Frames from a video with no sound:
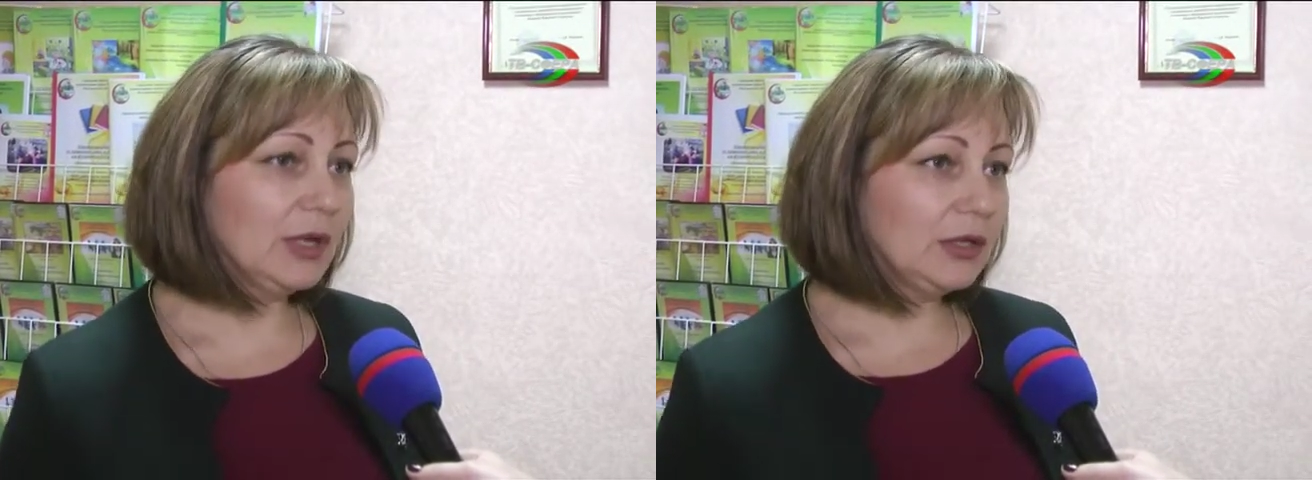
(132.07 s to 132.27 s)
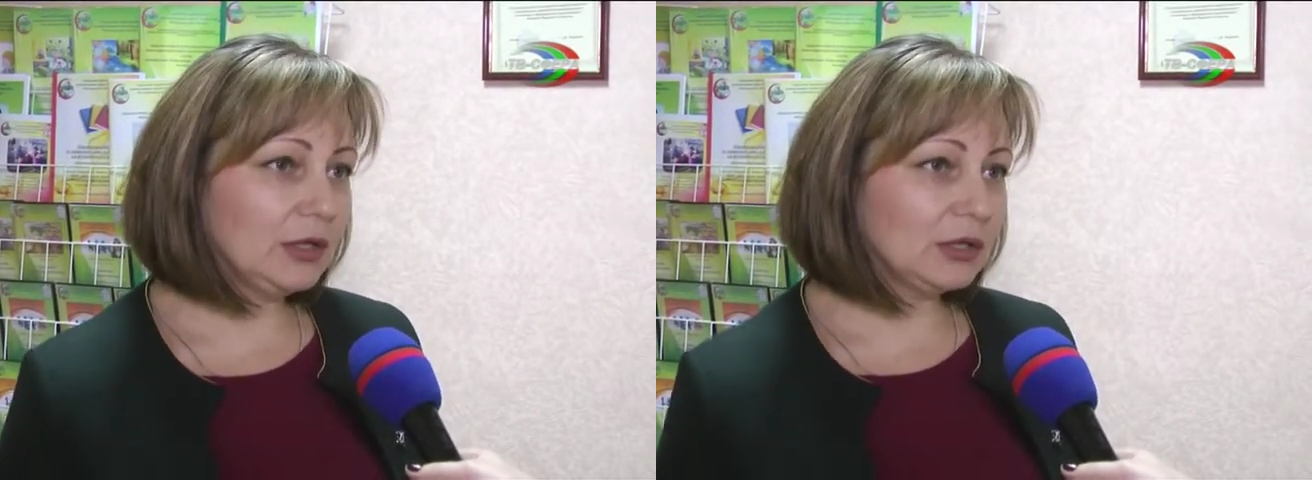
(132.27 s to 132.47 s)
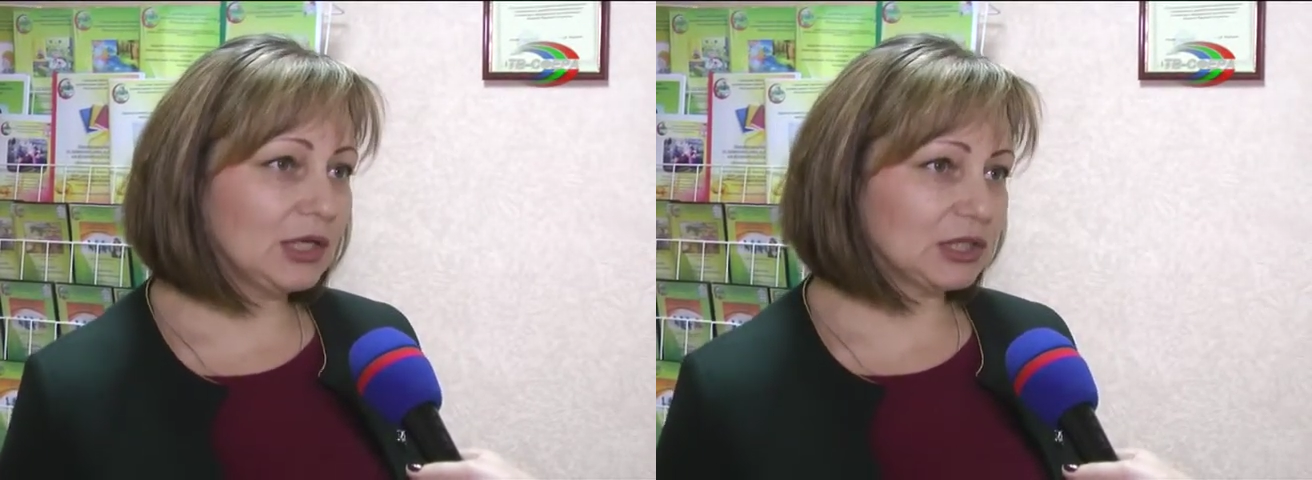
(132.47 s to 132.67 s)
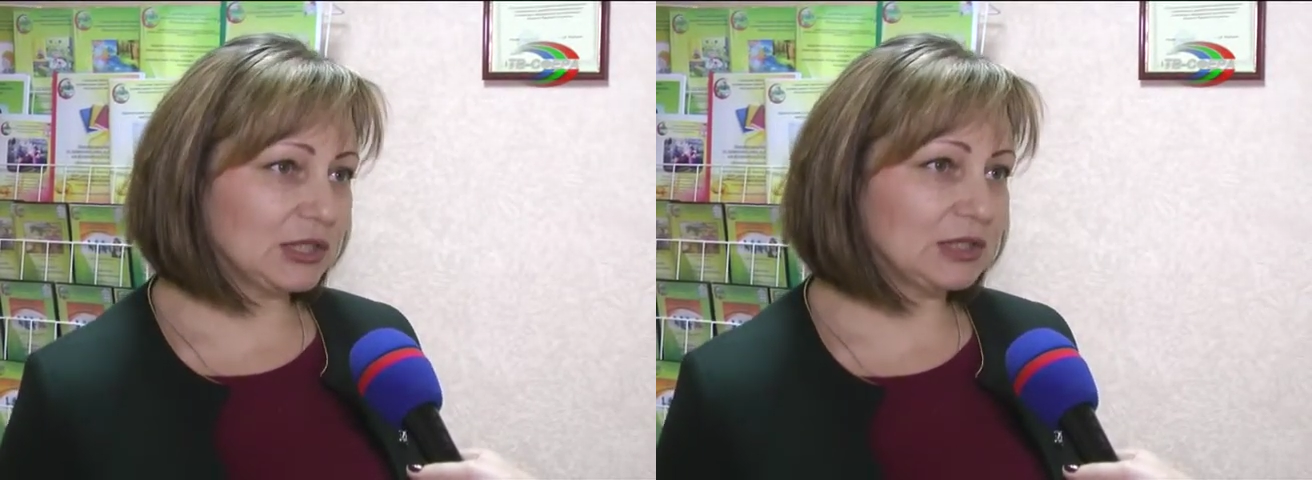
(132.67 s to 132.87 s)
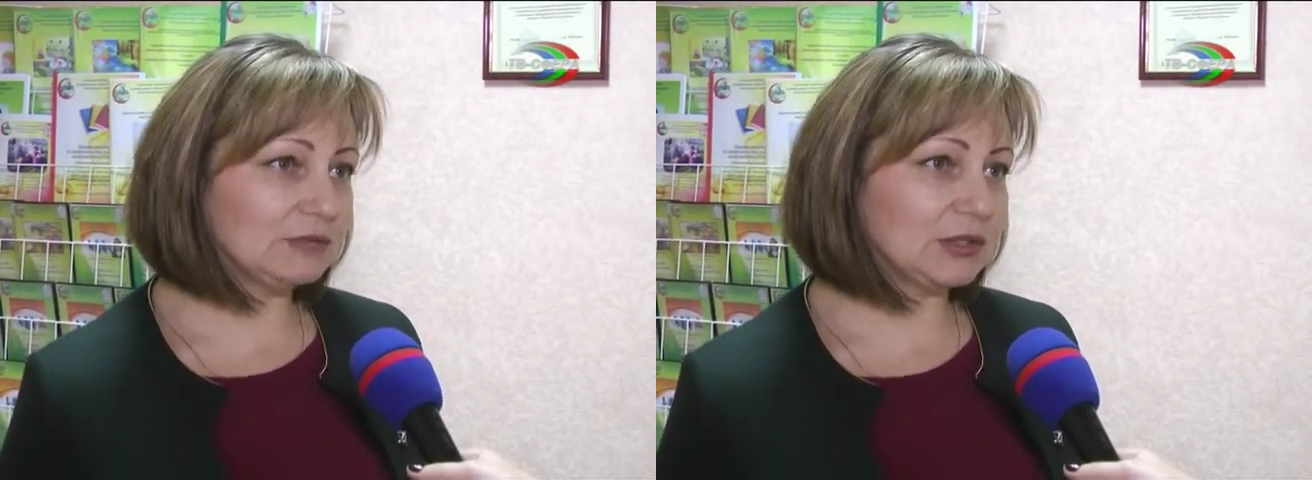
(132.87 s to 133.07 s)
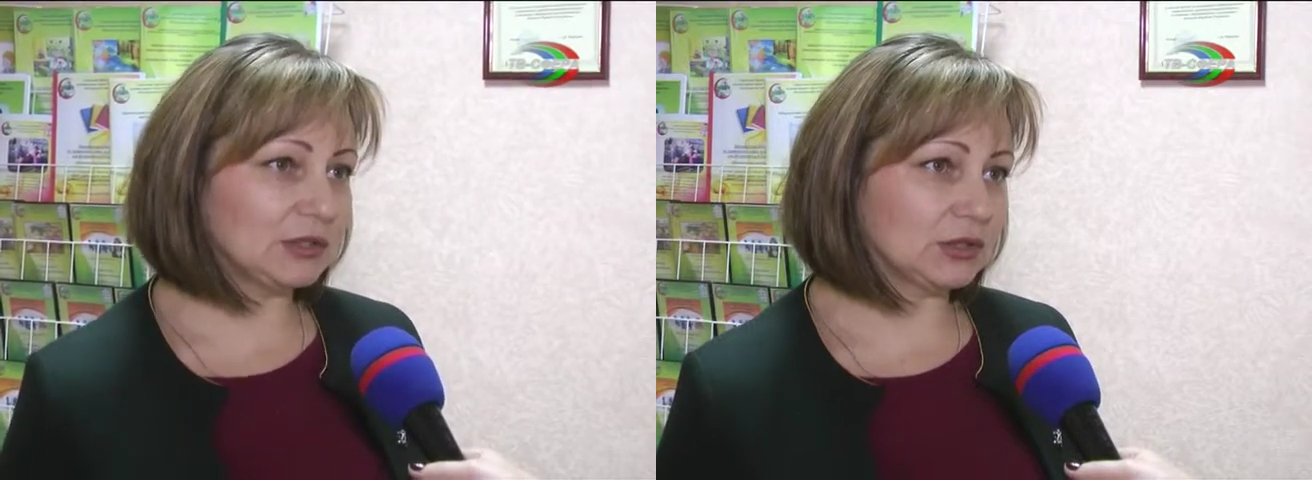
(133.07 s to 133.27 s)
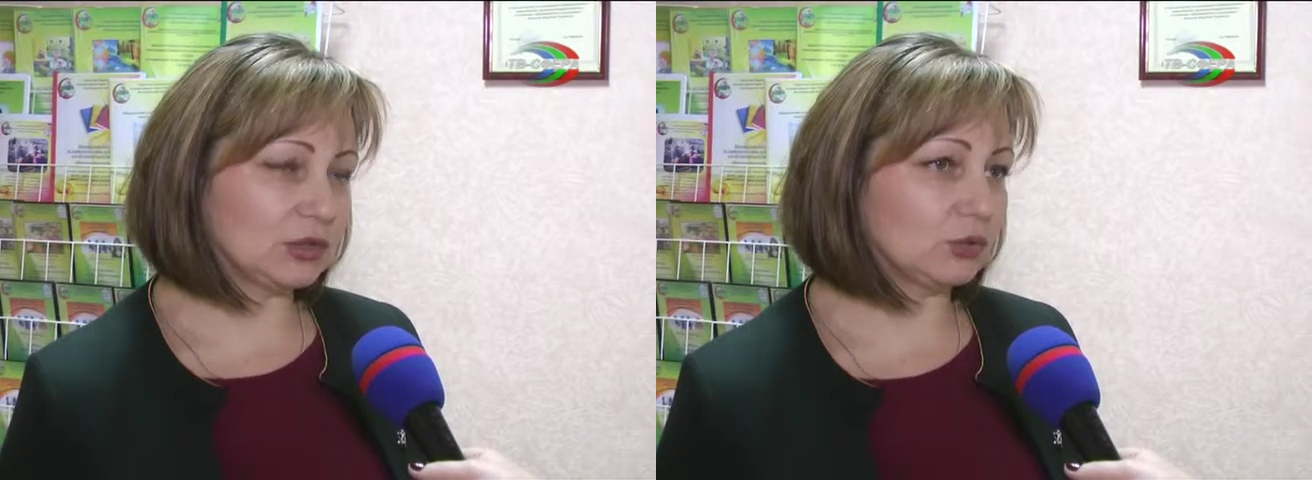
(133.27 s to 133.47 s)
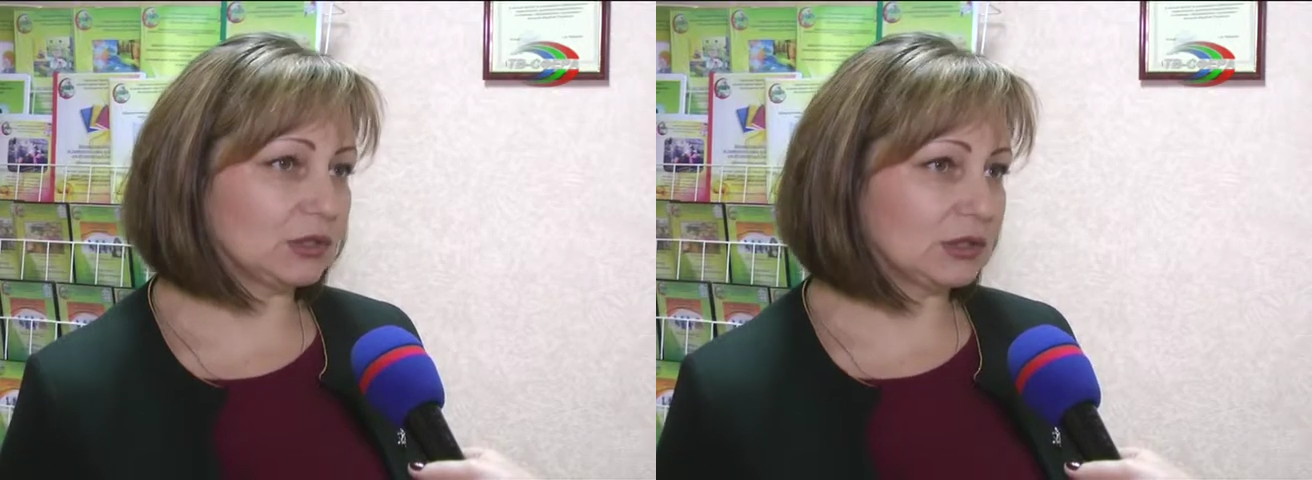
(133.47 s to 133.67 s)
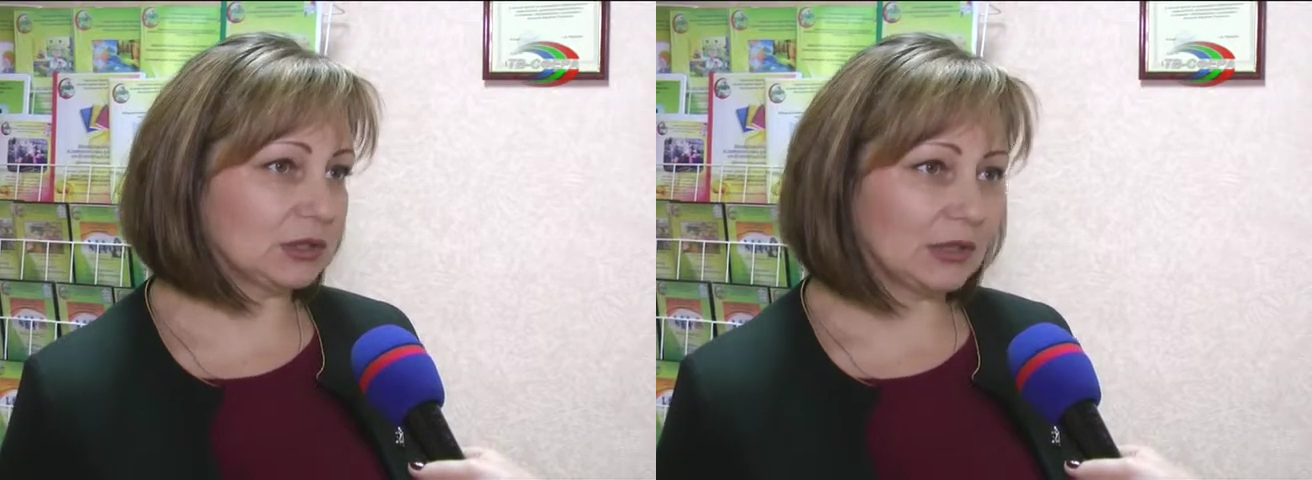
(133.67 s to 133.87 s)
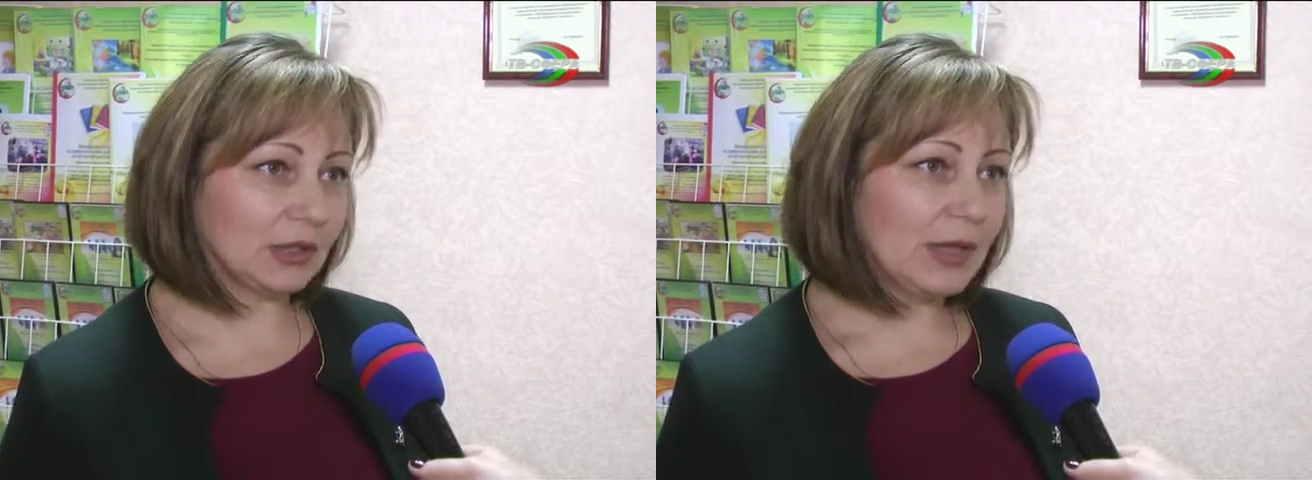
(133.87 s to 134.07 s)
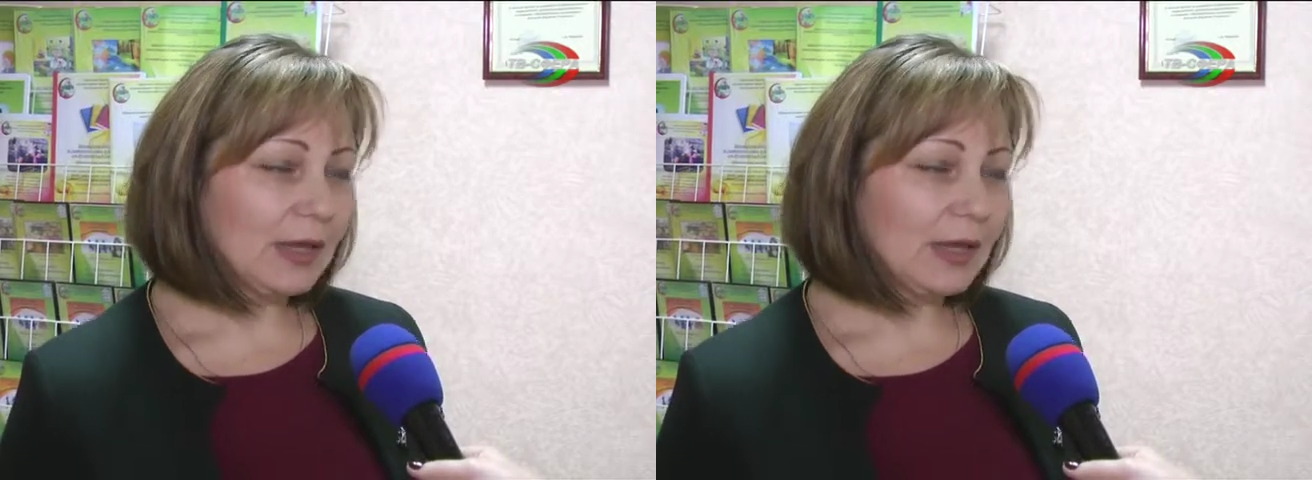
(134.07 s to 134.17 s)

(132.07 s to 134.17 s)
и дальше следовать инструкции.